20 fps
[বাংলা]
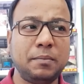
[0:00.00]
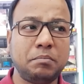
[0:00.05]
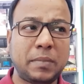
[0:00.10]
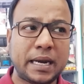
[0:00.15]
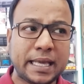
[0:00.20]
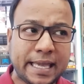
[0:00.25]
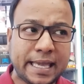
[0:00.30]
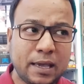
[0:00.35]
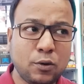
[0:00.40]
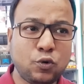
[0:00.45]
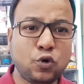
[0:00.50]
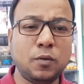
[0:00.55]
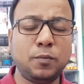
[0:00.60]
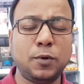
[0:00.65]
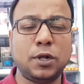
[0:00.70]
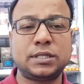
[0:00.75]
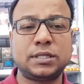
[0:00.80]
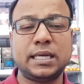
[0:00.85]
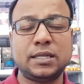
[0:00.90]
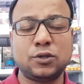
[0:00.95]
মানে কেউ কেউ
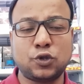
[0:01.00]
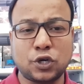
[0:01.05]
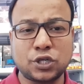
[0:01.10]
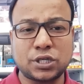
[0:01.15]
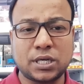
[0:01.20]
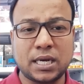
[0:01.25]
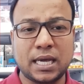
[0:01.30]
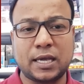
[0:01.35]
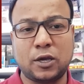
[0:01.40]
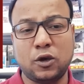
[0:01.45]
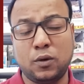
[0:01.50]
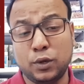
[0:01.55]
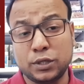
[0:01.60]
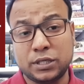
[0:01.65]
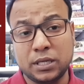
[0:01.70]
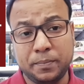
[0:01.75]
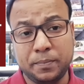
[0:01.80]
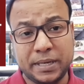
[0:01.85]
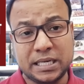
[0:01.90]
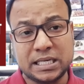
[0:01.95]
বলছেন দশ লাখ কেউ
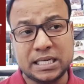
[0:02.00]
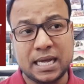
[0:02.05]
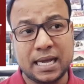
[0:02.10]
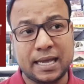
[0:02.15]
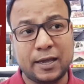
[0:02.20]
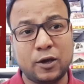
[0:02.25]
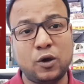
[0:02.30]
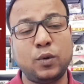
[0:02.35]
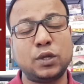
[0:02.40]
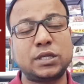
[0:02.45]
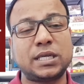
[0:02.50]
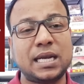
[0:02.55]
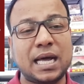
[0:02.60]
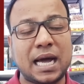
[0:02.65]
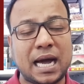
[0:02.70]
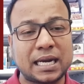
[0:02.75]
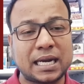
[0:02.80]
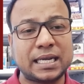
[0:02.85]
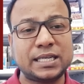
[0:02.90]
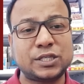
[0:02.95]
বলছেন বিশ লাখ কেউ বলছেন
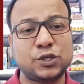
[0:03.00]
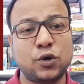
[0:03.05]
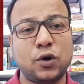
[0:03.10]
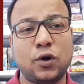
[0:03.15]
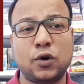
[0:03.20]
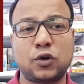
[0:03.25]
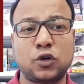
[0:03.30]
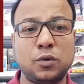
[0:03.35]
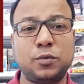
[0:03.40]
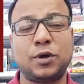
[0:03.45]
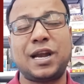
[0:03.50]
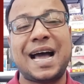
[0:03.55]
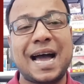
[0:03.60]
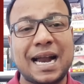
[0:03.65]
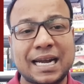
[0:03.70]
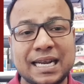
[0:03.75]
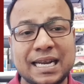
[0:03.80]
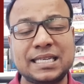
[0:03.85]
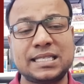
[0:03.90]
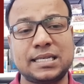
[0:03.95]
আঠাইশে অক্টোবর
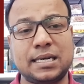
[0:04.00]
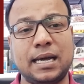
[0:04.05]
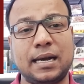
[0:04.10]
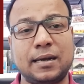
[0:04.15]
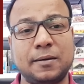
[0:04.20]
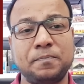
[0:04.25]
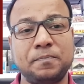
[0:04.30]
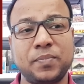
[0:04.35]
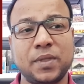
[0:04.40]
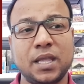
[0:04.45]
আঠাইশ লাখ